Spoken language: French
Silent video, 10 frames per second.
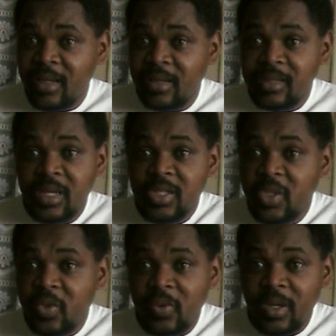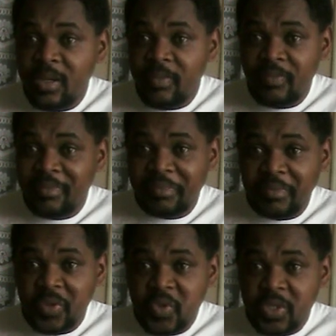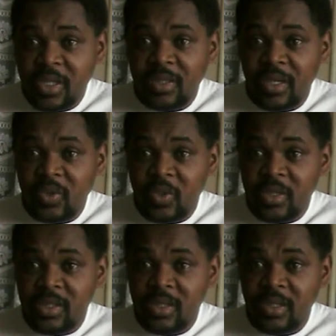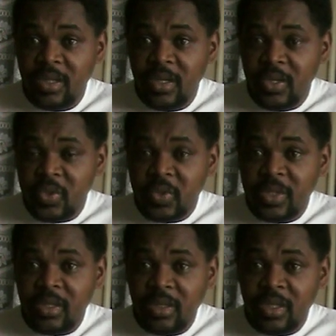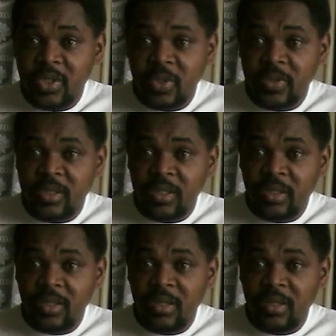C'est le 01 74 61 07